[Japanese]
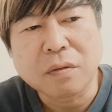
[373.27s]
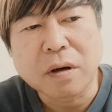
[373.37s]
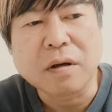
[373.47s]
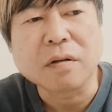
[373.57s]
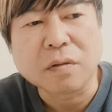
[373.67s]
わ
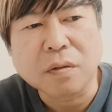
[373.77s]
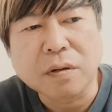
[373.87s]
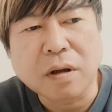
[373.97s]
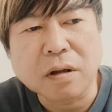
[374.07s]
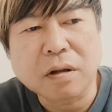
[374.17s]
かんないですよ。
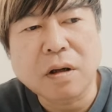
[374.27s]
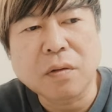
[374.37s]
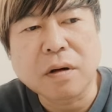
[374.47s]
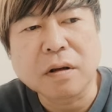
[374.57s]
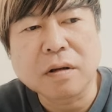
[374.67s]
やったの
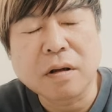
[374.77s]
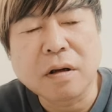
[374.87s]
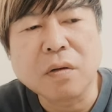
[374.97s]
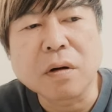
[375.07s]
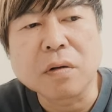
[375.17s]
かやってな
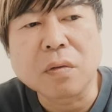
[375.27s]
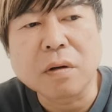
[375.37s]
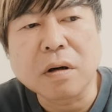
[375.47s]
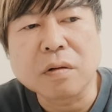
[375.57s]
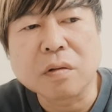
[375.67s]
いのかと
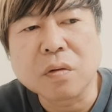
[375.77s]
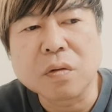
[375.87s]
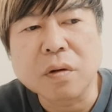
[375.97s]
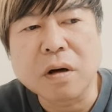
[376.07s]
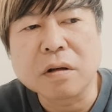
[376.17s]
か、そういう
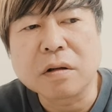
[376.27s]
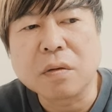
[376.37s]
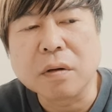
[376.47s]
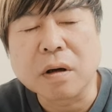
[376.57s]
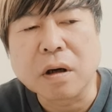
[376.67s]
ことがあった
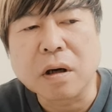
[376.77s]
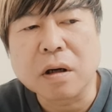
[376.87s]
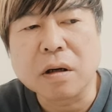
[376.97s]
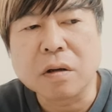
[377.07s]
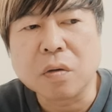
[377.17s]
のか、
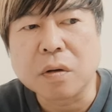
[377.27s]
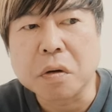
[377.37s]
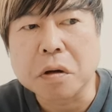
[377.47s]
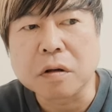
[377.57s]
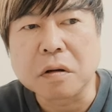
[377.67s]
どうな
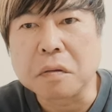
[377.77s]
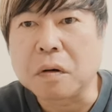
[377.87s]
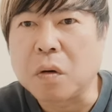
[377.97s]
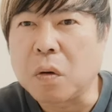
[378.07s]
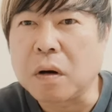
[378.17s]
のかっていうのは
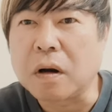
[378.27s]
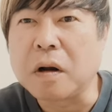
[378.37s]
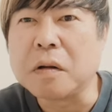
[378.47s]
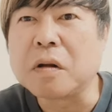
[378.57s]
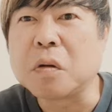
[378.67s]
こっから
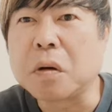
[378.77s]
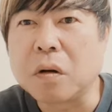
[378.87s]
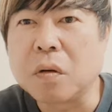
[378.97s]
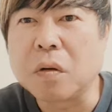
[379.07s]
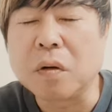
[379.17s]
なんでしょうけ
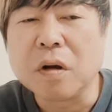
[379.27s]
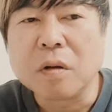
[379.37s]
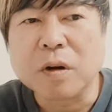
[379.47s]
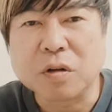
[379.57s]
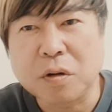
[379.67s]
ど、
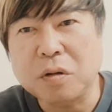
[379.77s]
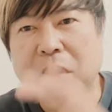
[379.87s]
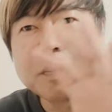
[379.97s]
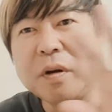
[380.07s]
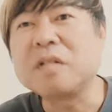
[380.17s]
まあ、それと
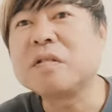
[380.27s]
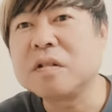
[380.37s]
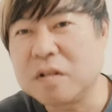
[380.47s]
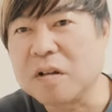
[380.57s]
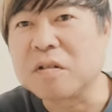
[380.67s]
は別
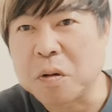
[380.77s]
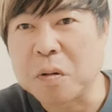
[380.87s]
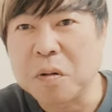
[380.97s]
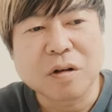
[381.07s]
にですよ。